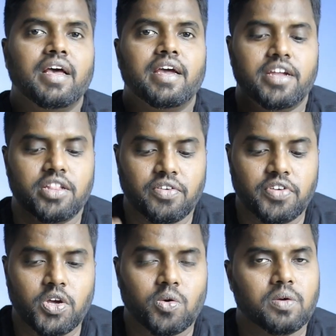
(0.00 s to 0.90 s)
இந்த வீடியோ
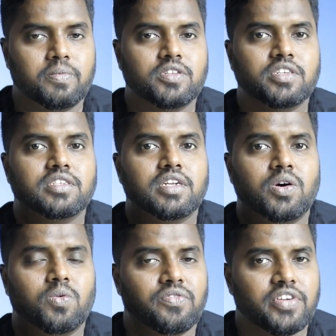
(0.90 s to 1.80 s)
உங்களுக்கு பிடிச்சிருந்துச்சுன்னா உங்கள்
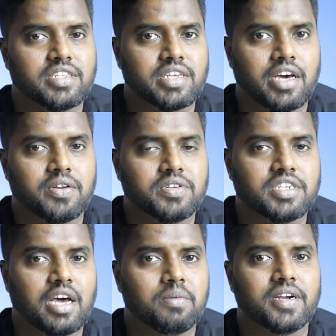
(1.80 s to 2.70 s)
ஃப்ரெண்ட்ஸ் எல்லாருக்கும் ஷேர்
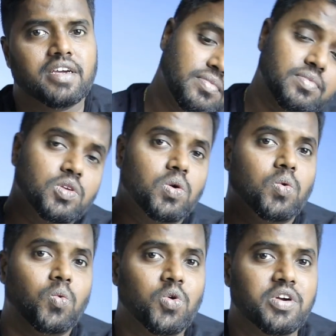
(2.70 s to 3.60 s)
பண்ணுங்கள்
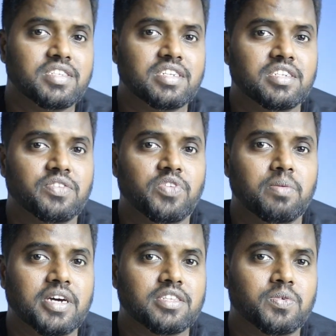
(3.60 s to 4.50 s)
உங்களுடைய சஜஷன் ஃபீட்பேக்ஸ்
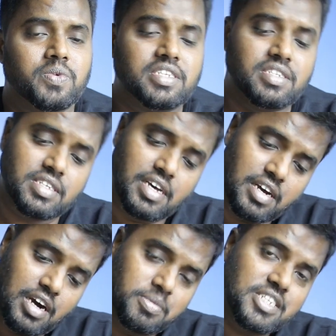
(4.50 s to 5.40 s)
அண்ட் கொஸ்டின்ஸை
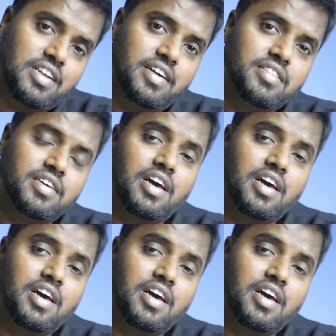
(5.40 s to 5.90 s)
கமெண்ட்ஸில் எழுதுங்க